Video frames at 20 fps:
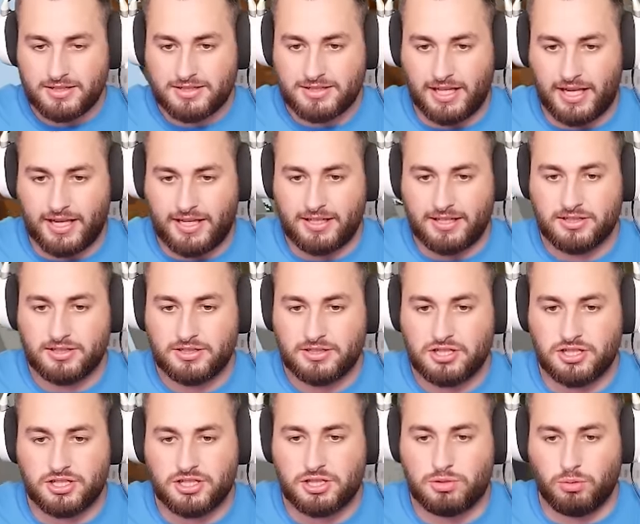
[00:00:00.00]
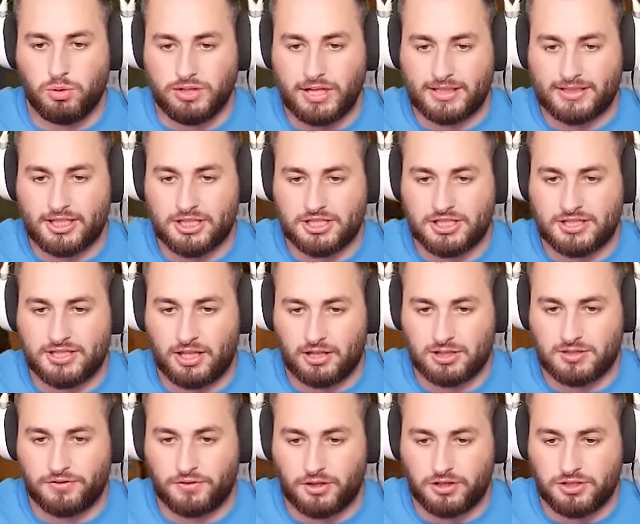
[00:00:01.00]
Stary, czyli słonia też się da
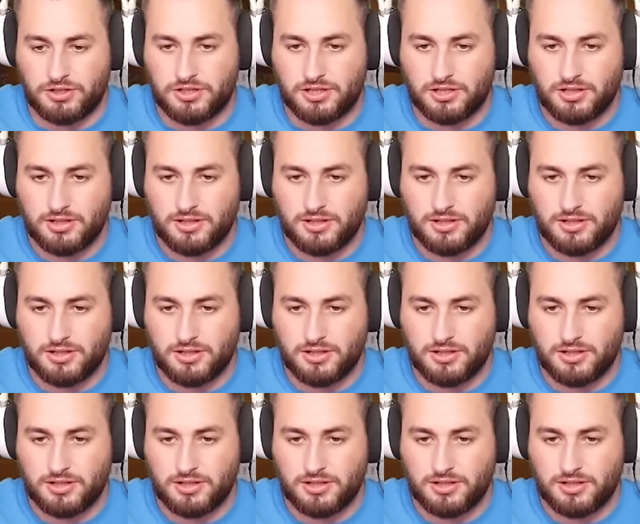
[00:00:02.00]
oswoić.